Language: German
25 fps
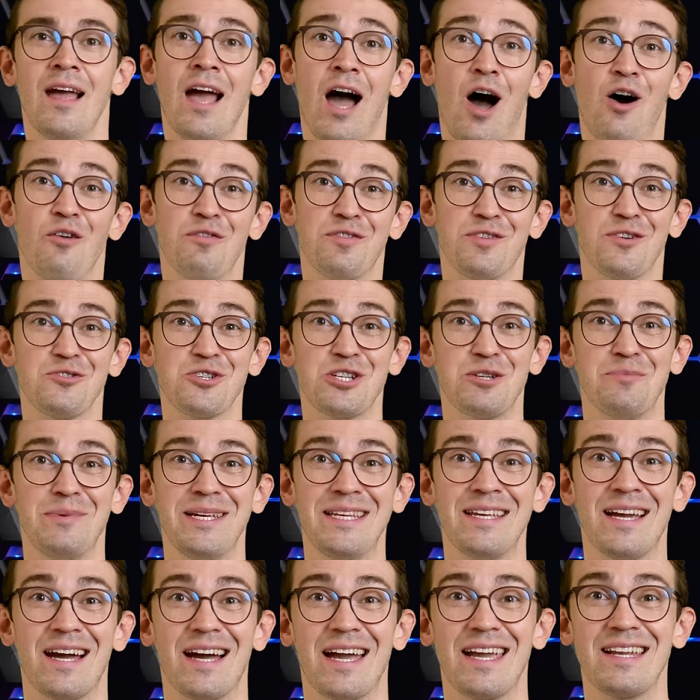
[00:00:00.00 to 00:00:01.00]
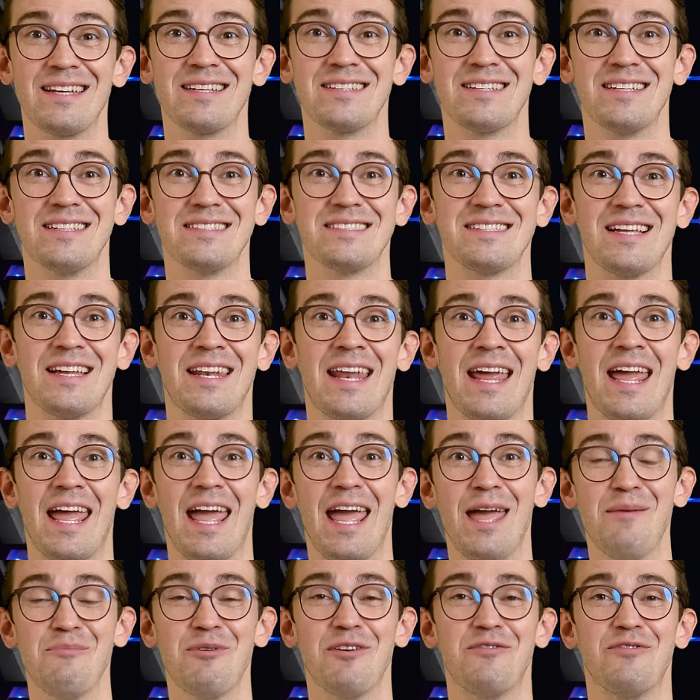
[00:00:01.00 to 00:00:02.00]
Auf Social Media regnete es dann
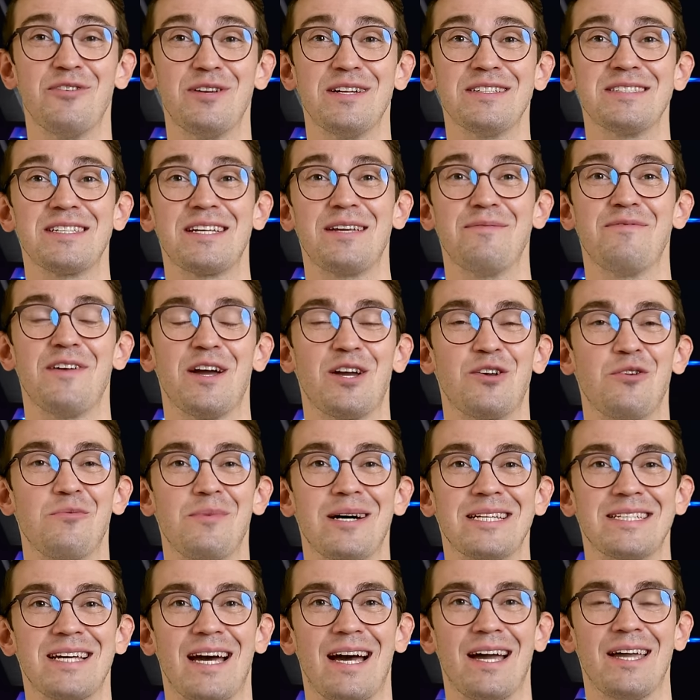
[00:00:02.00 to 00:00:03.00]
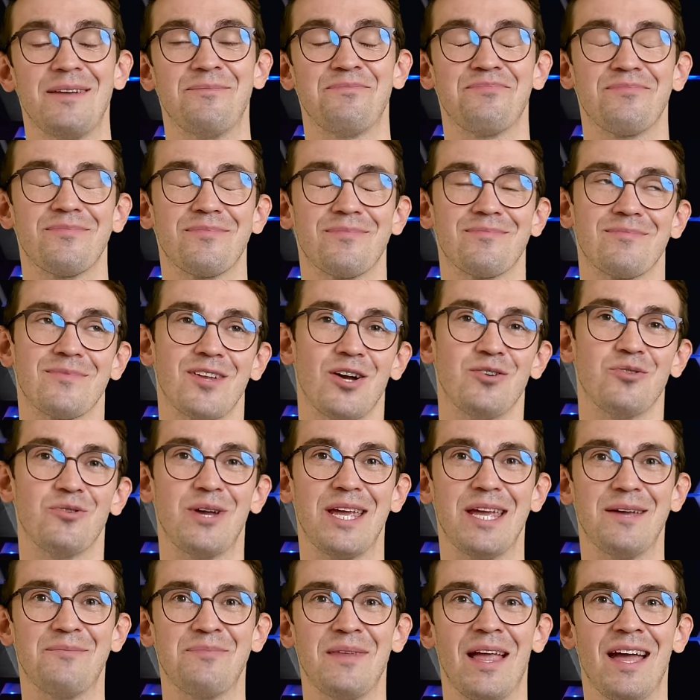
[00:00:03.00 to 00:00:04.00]
Häme für das Triebwerk Nummer 3.
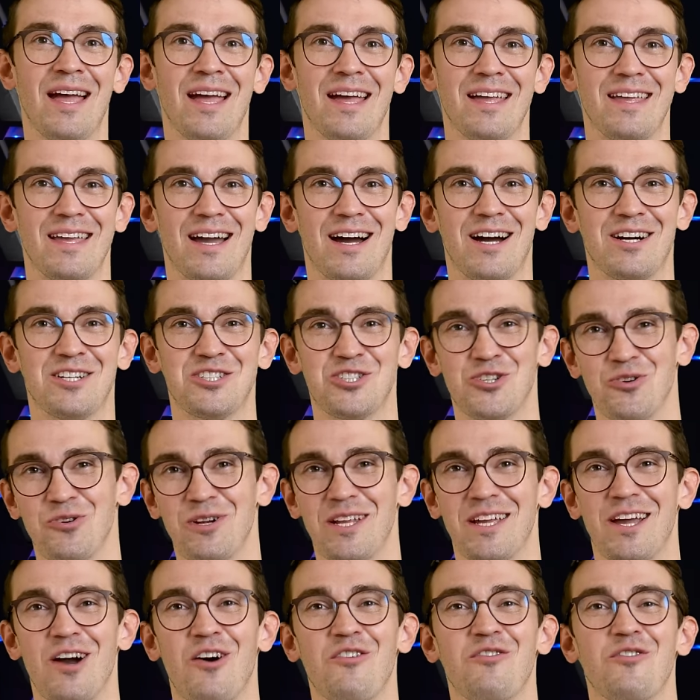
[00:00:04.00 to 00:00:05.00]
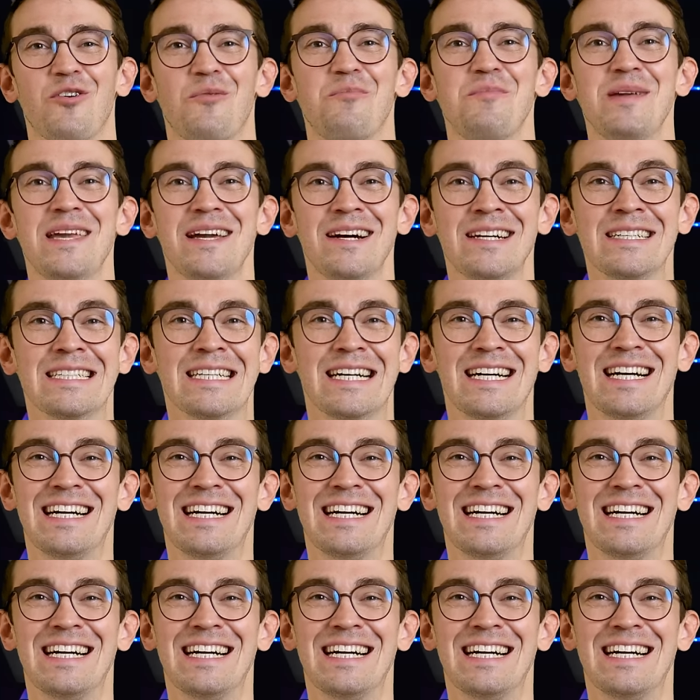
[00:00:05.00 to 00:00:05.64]
Okay, ja, schuldig auch von mir.